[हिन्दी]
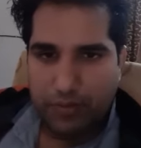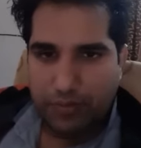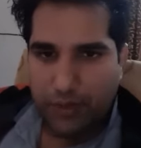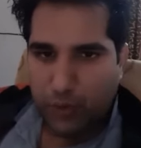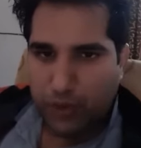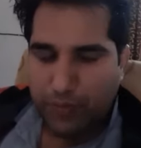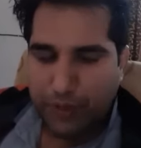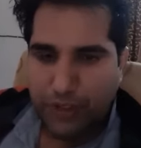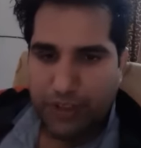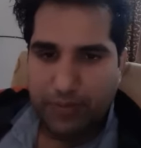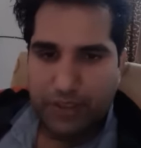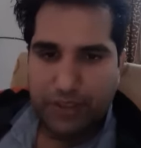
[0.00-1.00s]

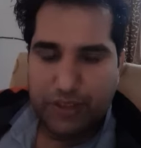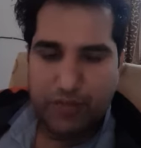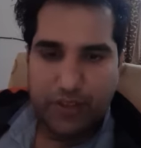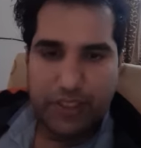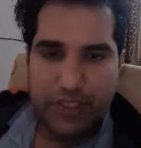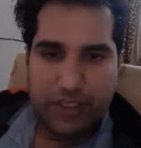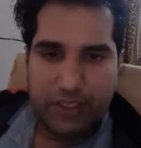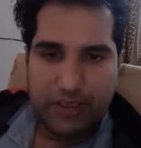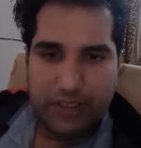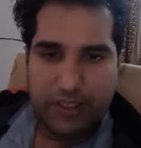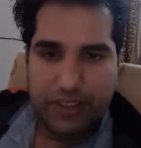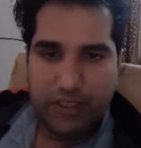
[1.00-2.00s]
मनुस्मृति में जीवन के हर
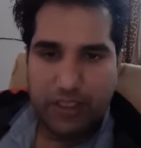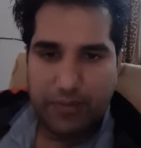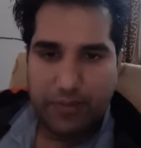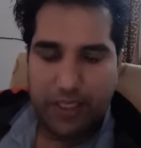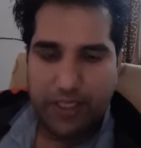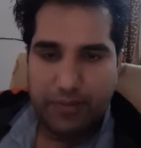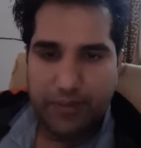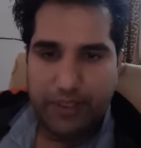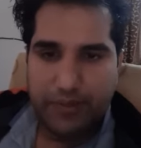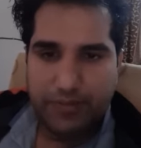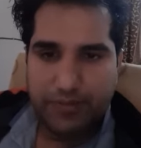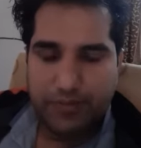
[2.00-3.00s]
क्षेत्र के बारे
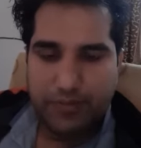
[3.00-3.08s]
में